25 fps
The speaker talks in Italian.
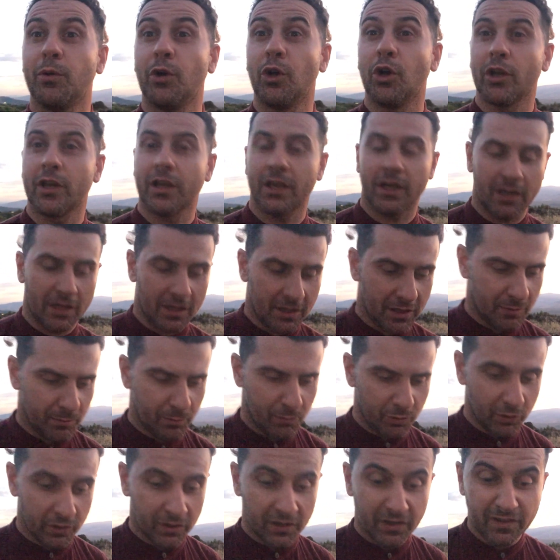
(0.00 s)
poca,
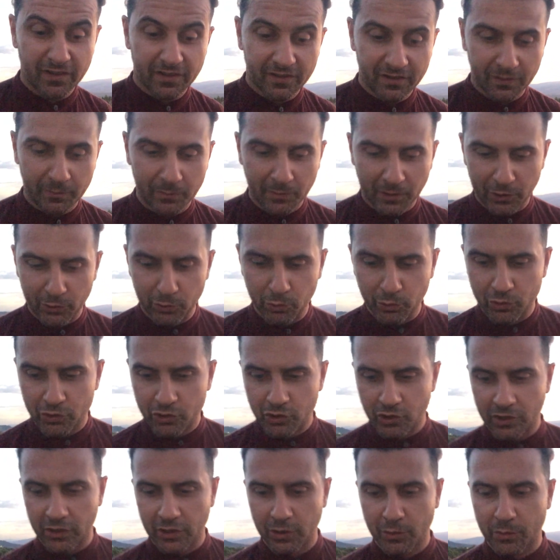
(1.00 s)
pochissima
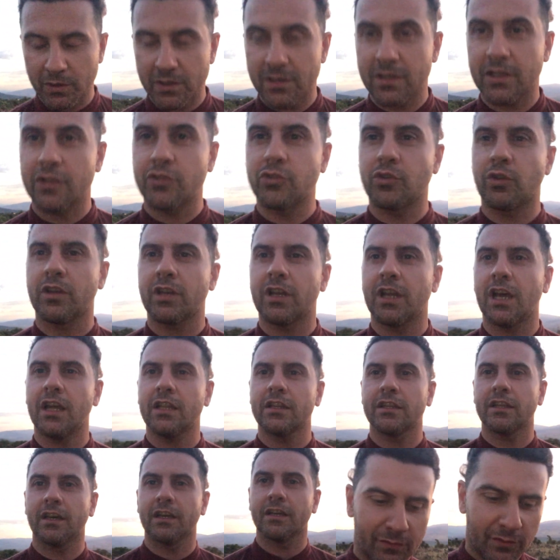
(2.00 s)
luce di questa
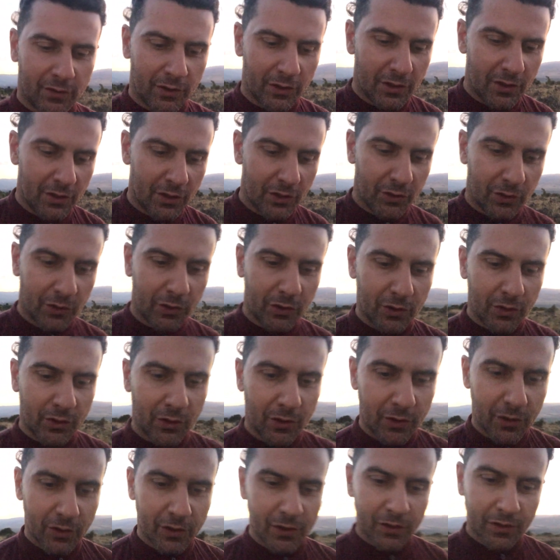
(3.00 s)
giornata,
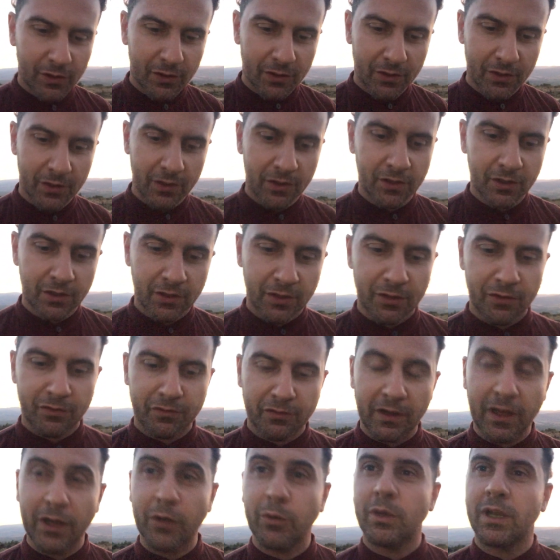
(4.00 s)
voglio
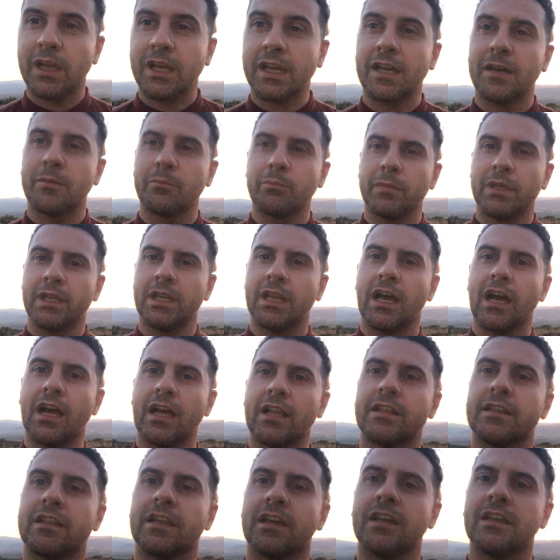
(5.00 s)
fare una
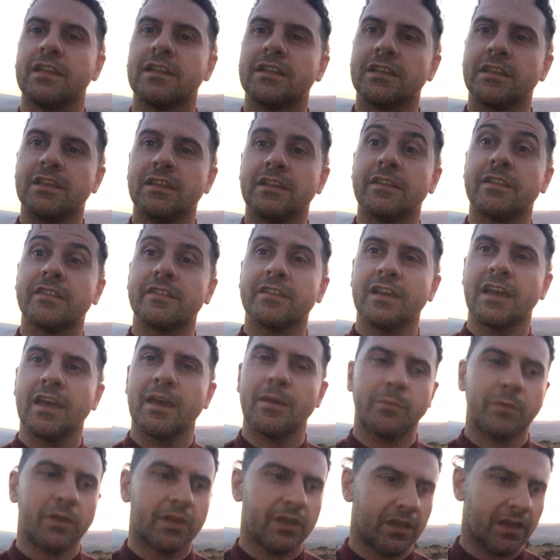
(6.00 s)
camminata
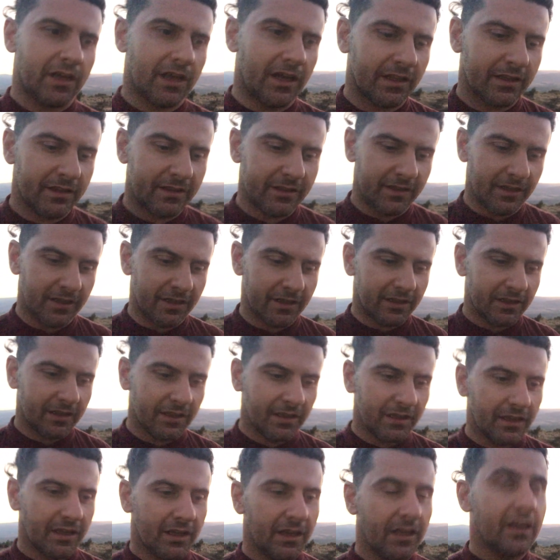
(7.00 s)
insieme a te
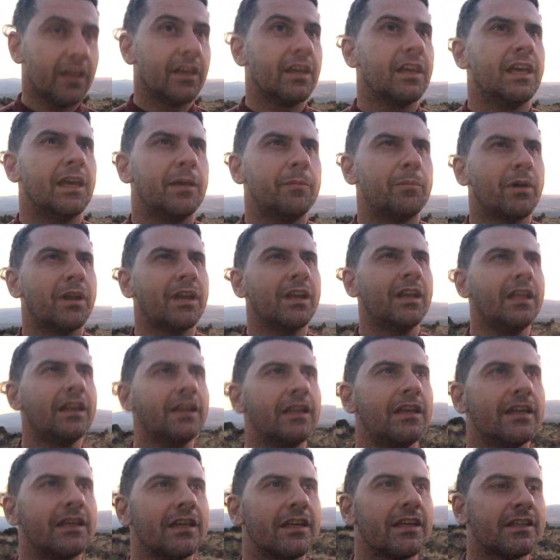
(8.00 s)
e
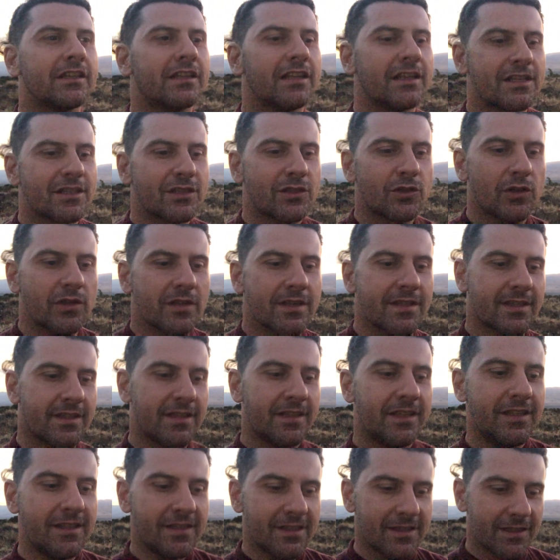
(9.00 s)
parlare del
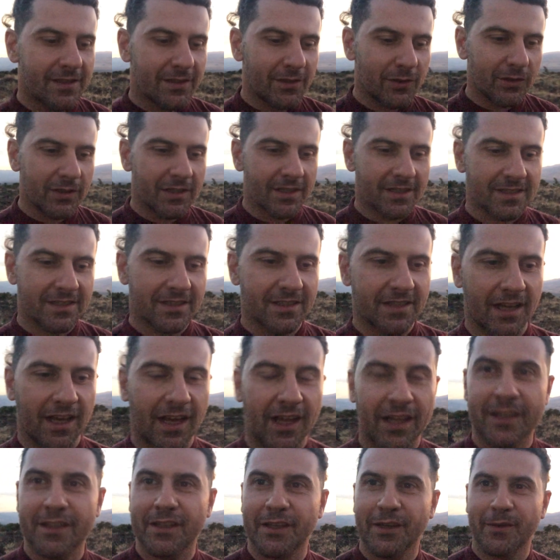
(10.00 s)
solstizio
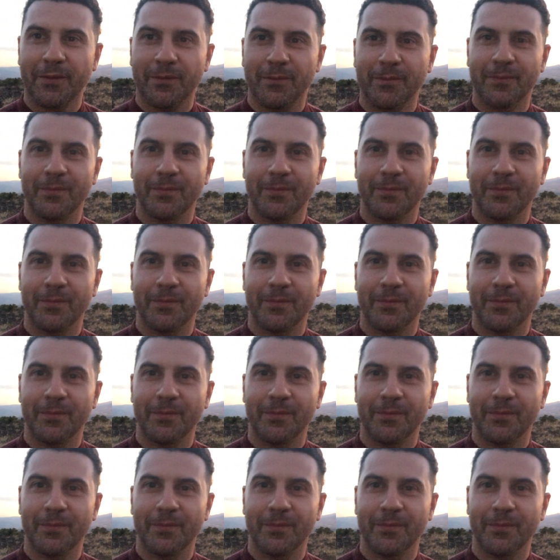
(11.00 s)
d'estate.